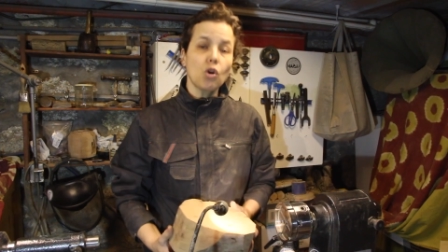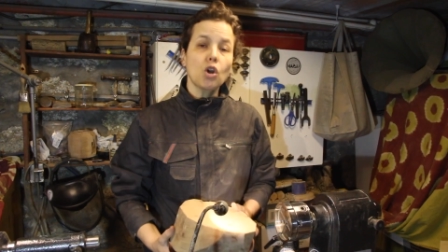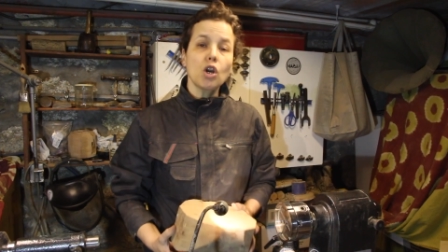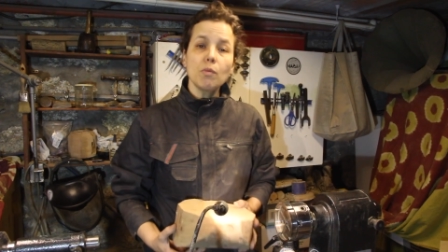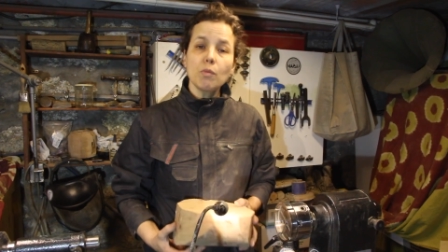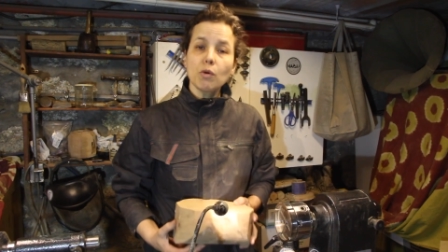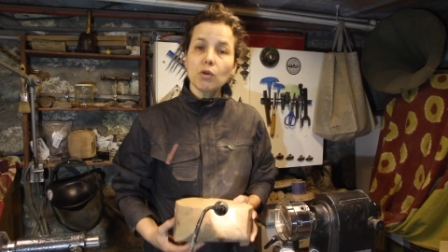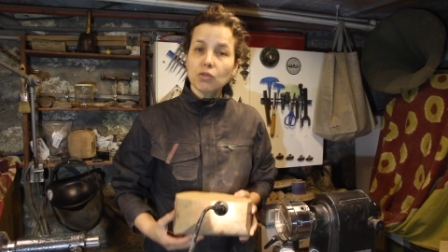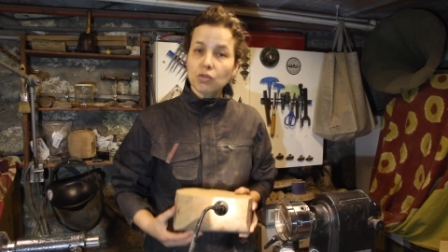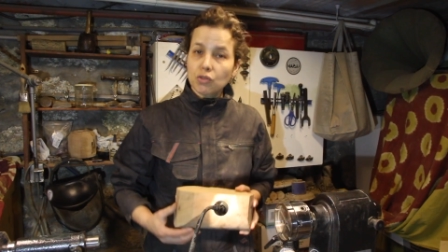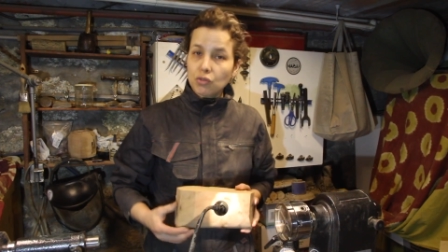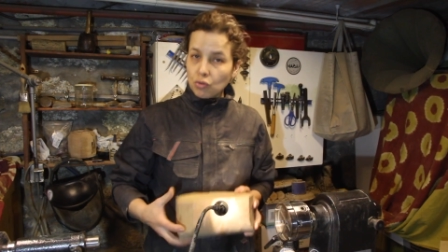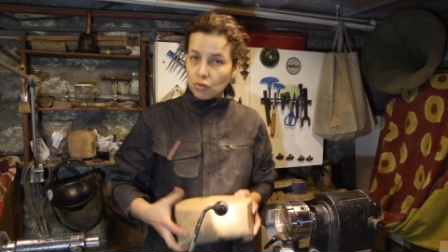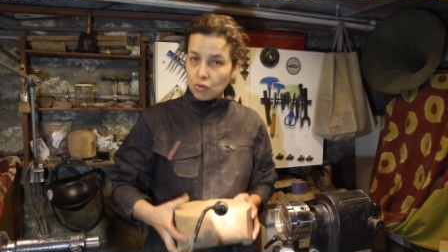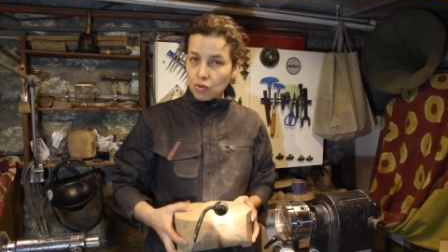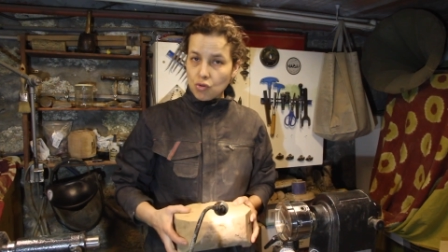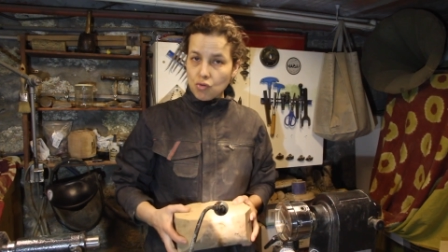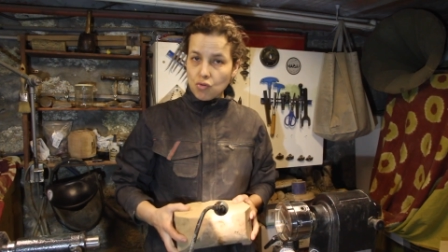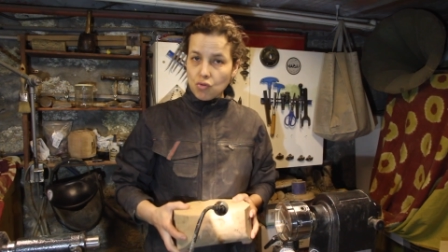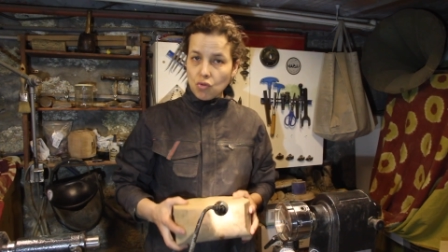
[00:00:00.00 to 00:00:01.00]
On commence
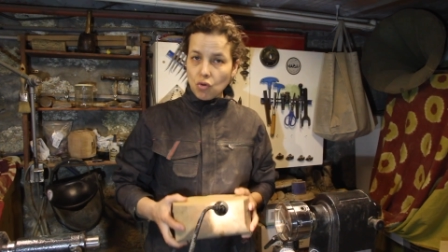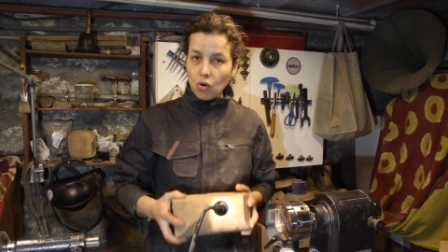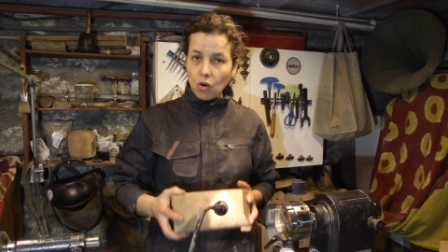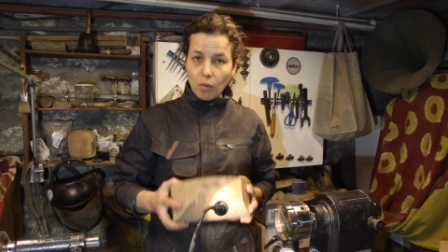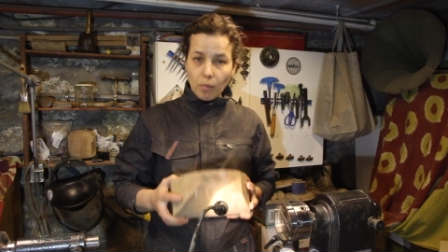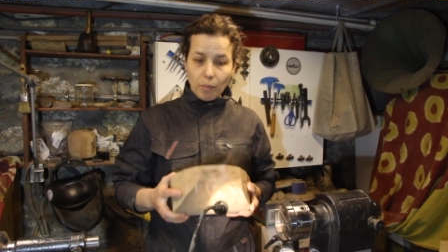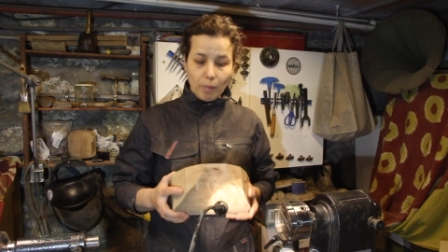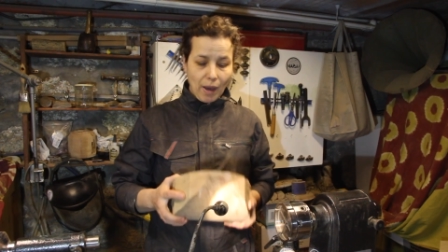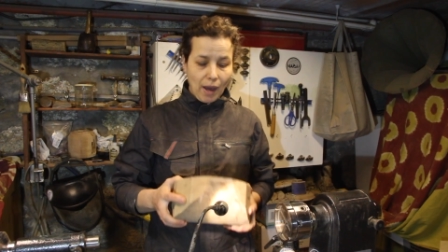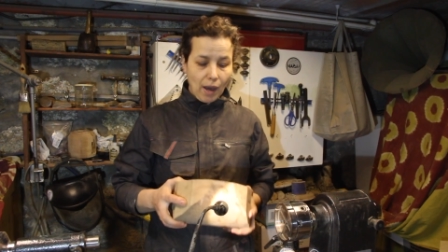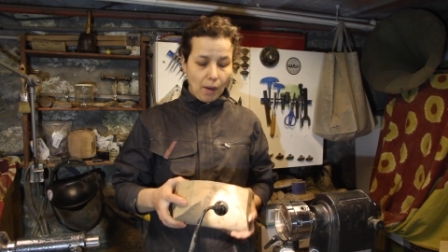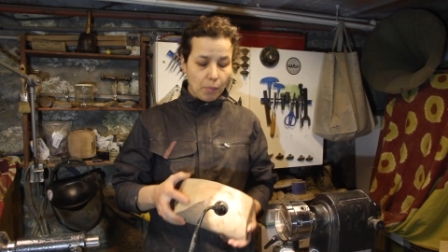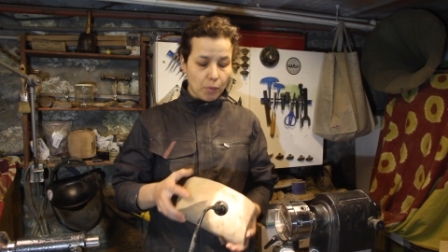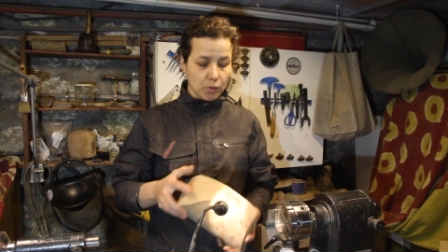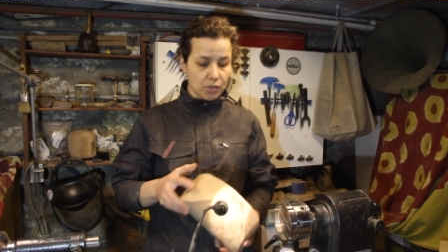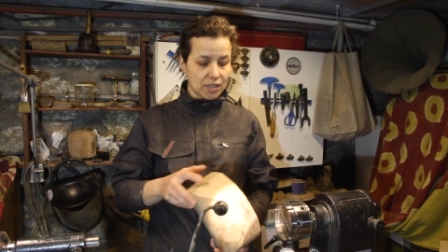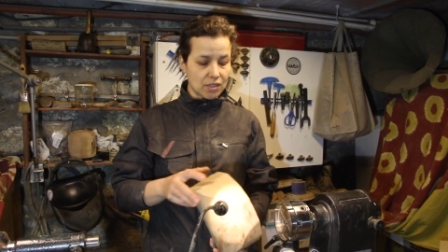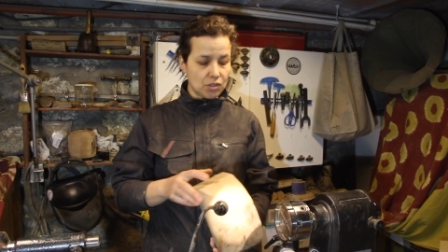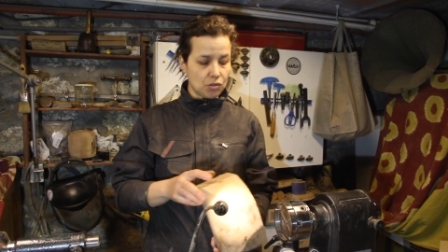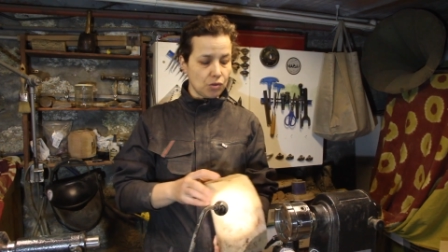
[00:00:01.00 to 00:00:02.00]
toujours par
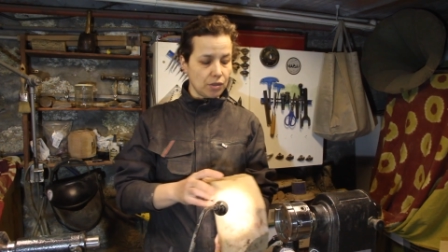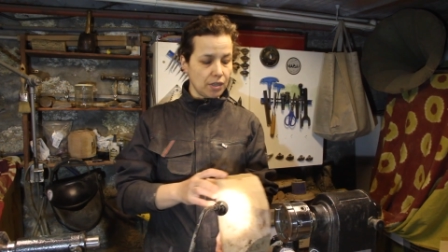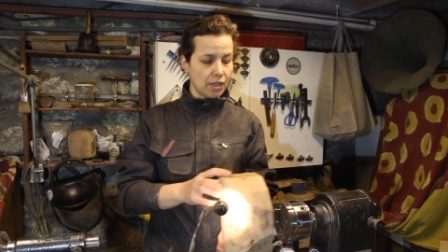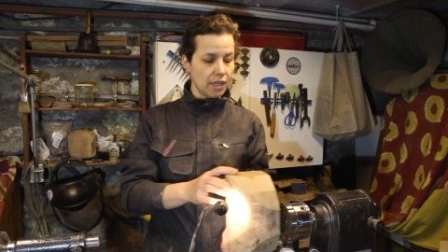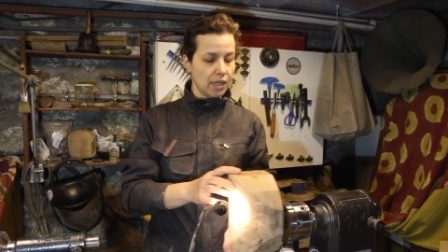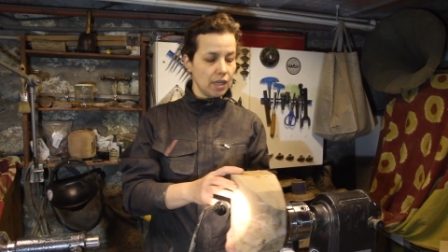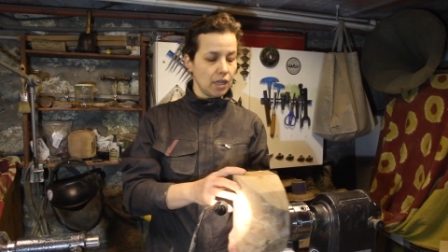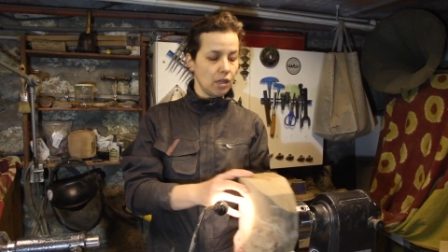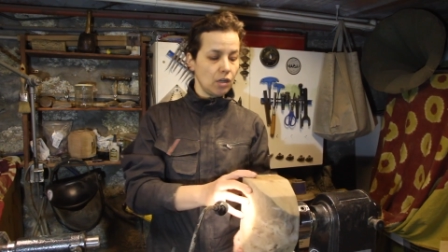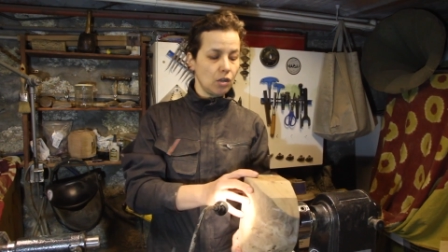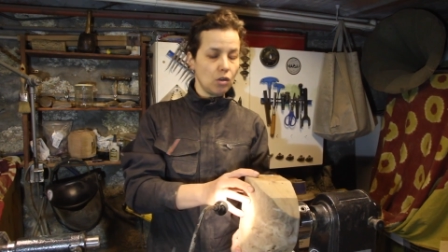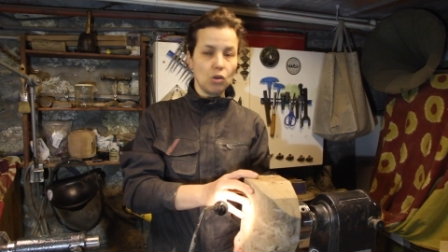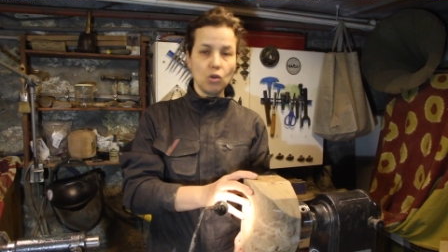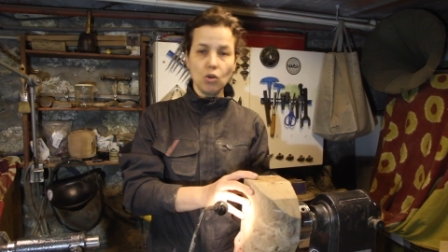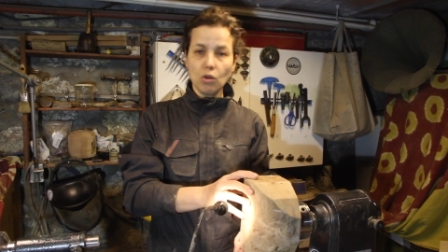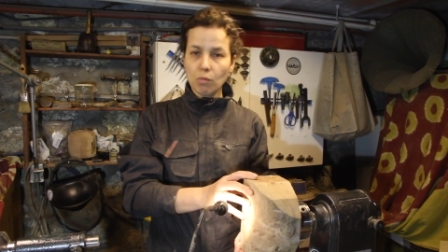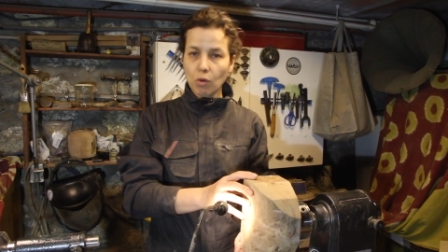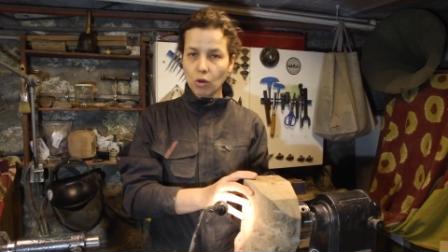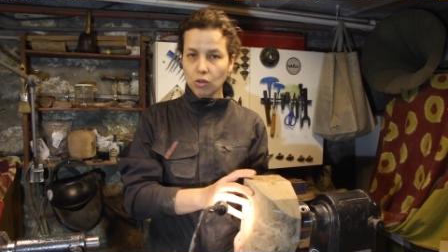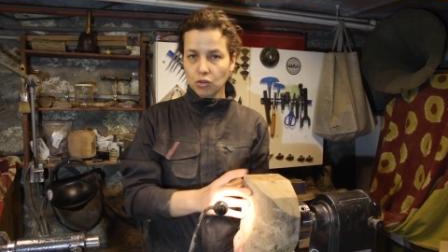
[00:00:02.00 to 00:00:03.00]
positionner
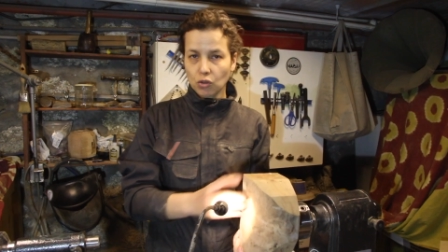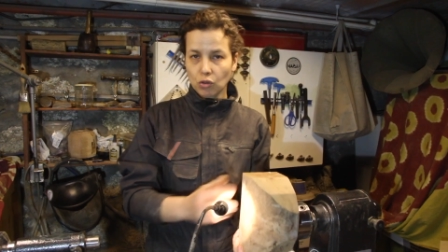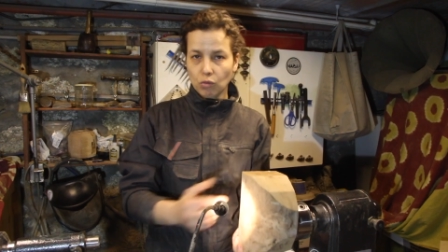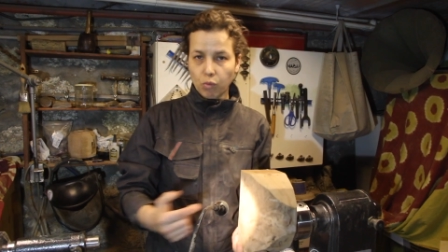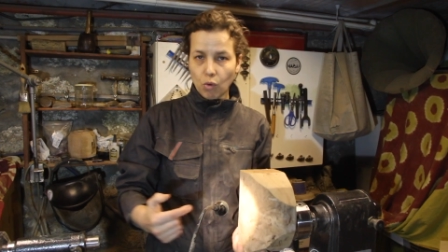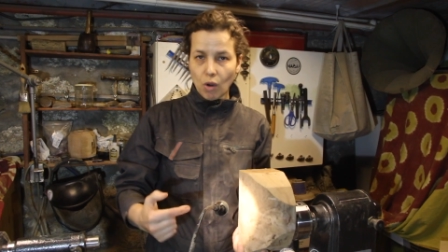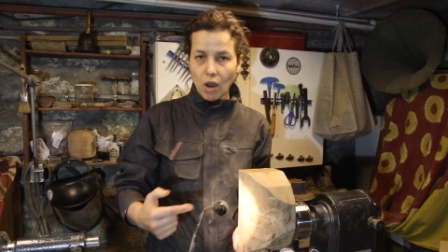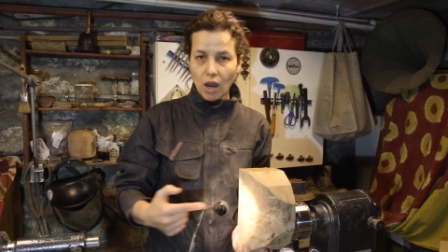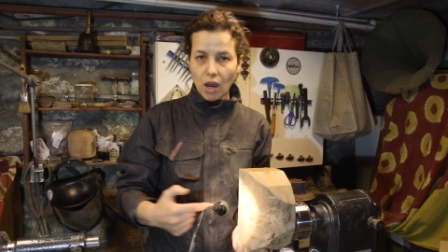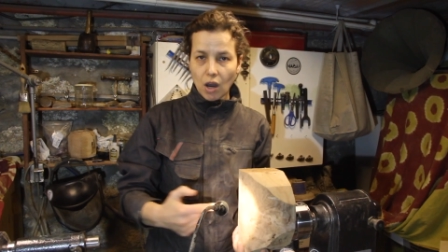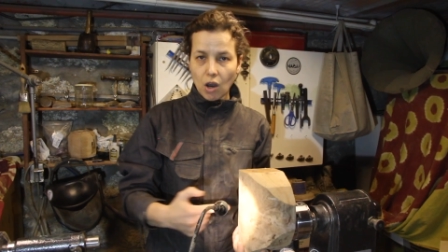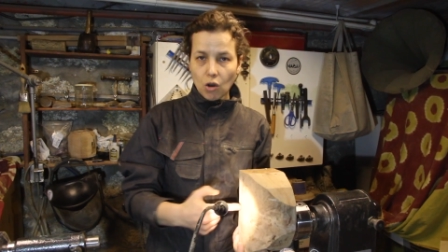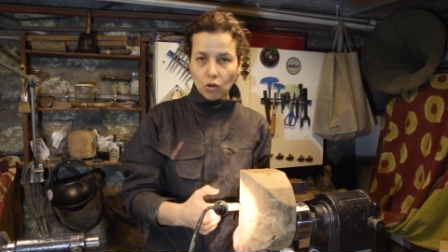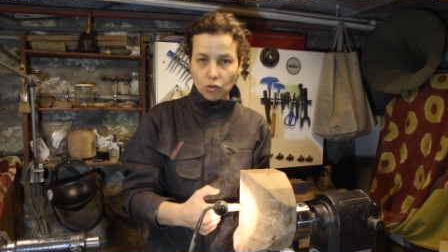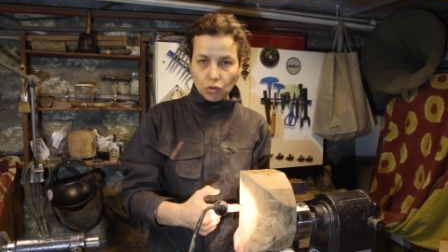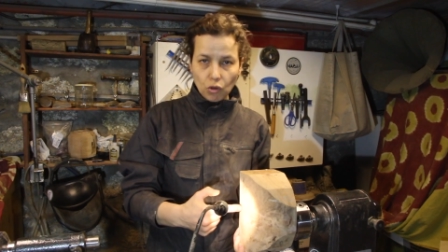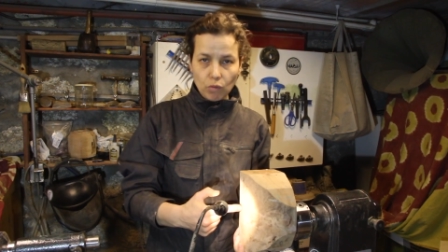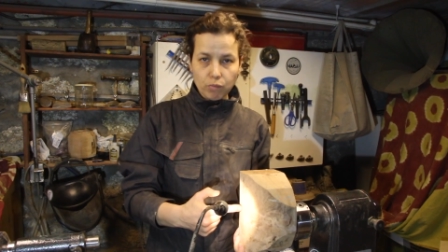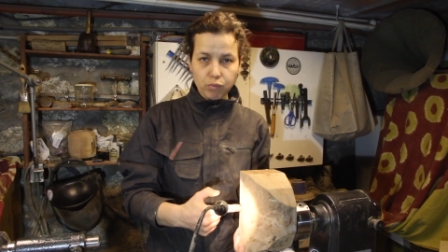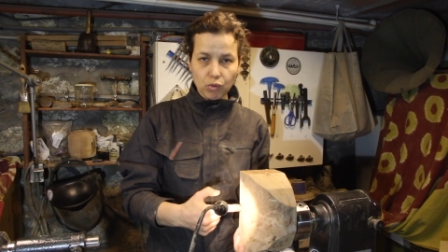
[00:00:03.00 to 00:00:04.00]
le morceau de bois entre